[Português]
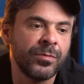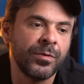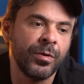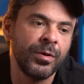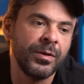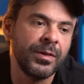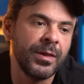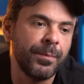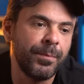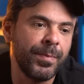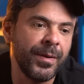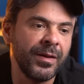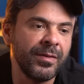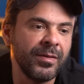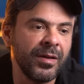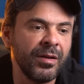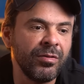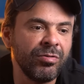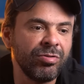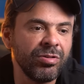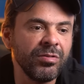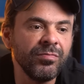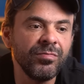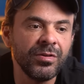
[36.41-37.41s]
Então,
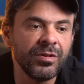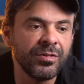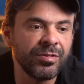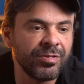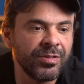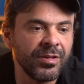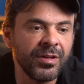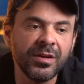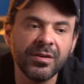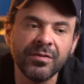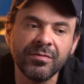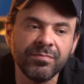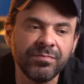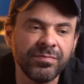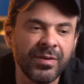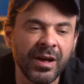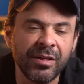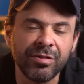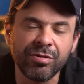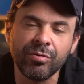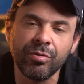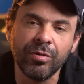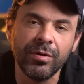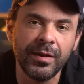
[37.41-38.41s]
independente se você vai
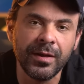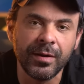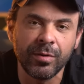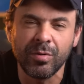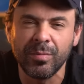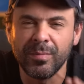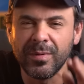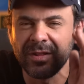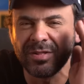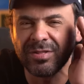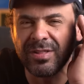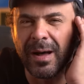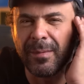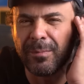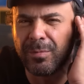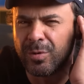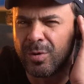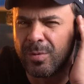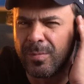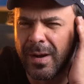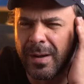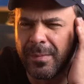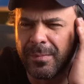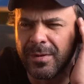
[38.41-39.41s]
escolher começar por
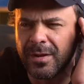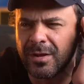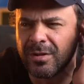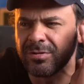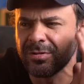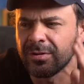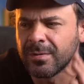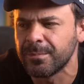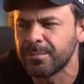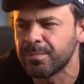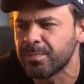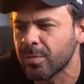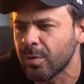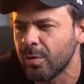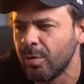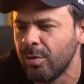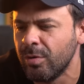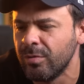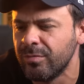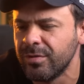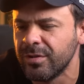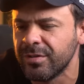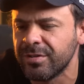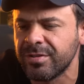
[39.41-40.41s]
uma mesa
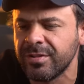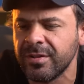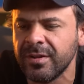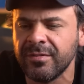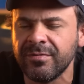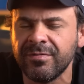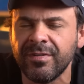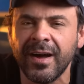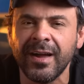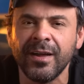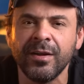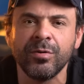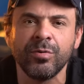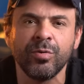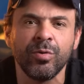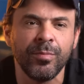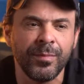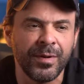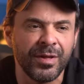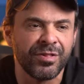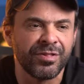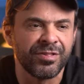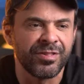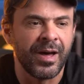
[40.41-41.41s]
ou você vai
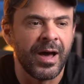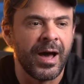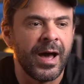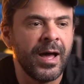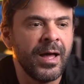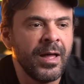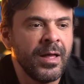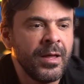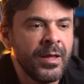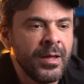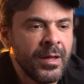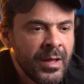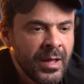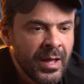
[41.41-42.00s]
começar